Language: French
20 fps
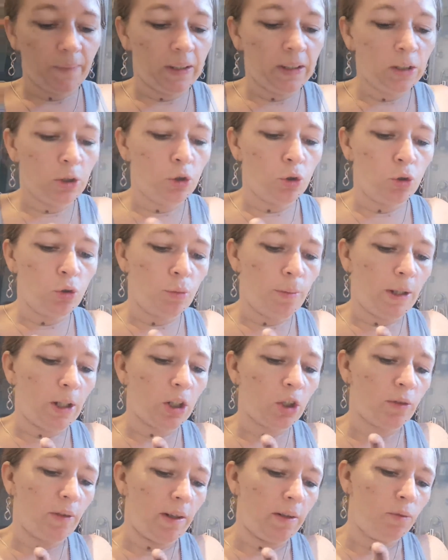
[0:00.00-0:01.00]
et du coup, bah
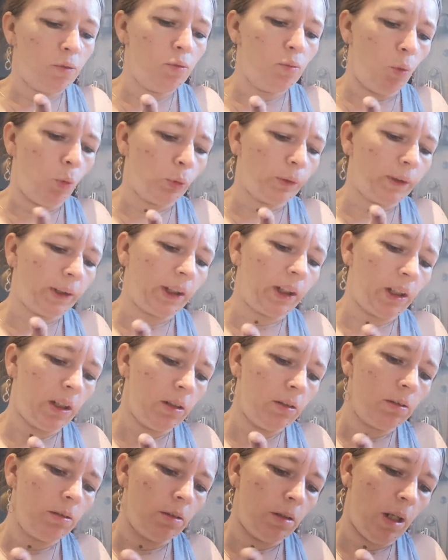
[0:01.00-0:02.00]
là, je vais aller vous
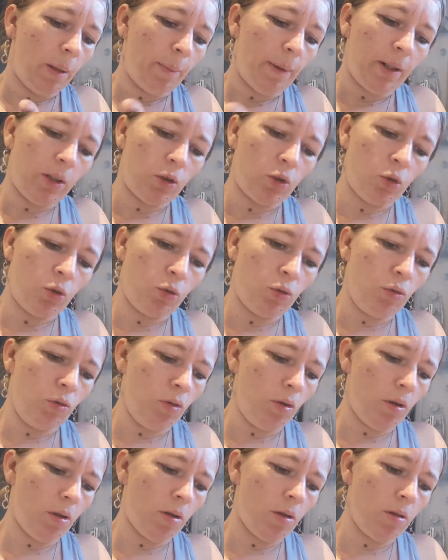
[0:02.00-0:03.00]
montrer euh, la
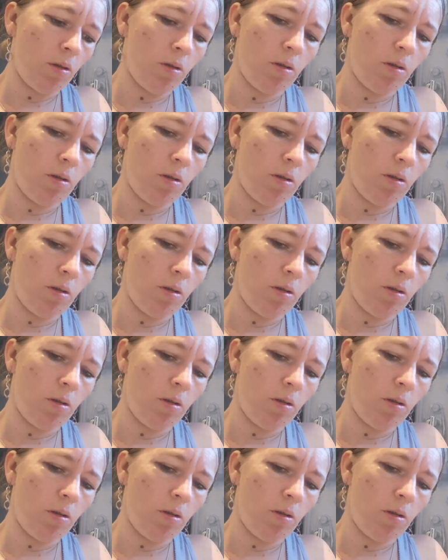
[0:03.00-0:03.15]
peinture.